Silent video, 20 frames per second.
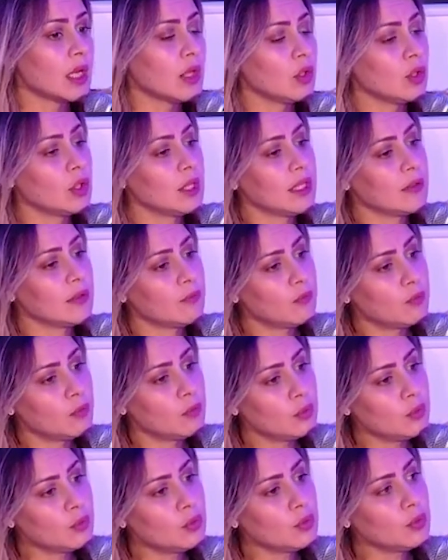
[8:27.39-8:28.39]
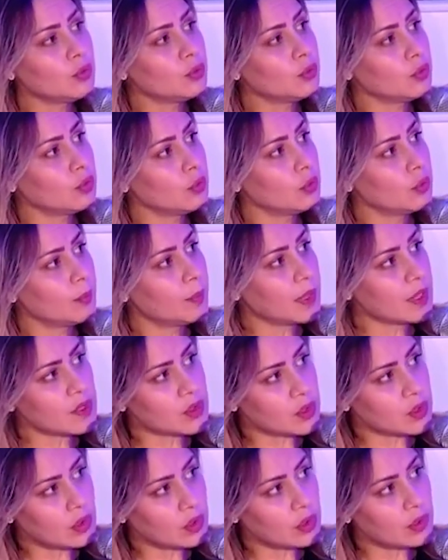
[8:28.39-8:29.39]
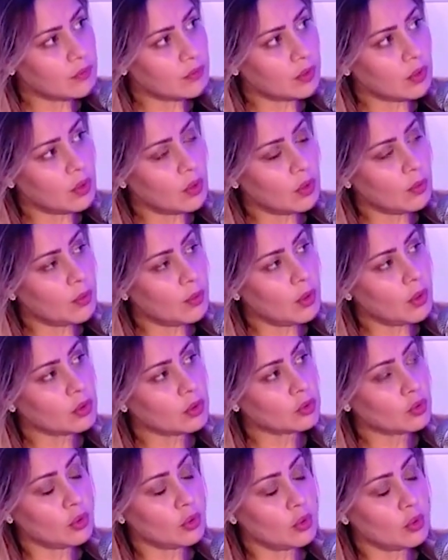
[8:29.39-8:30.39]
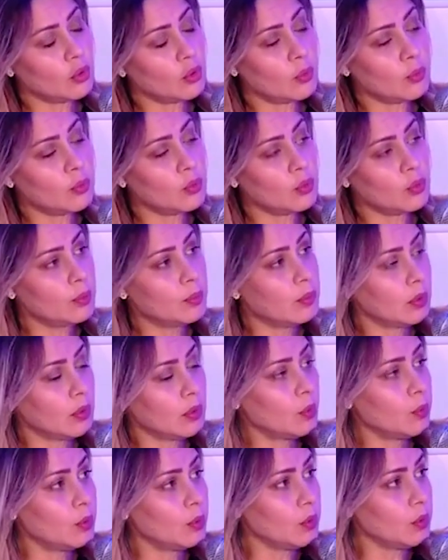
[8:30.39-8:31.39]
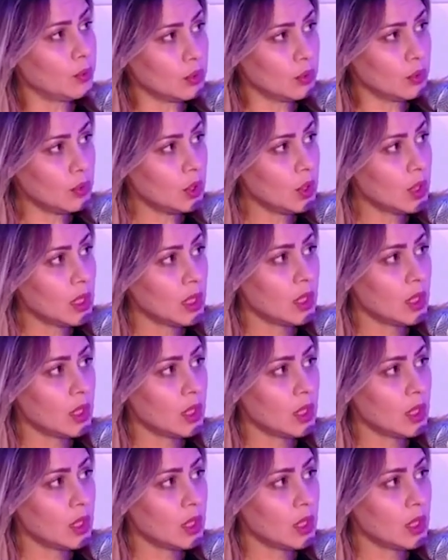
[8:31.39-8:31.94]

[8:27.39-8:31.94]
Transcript: les flux de personnes vont reprendre au plus, au plus beau.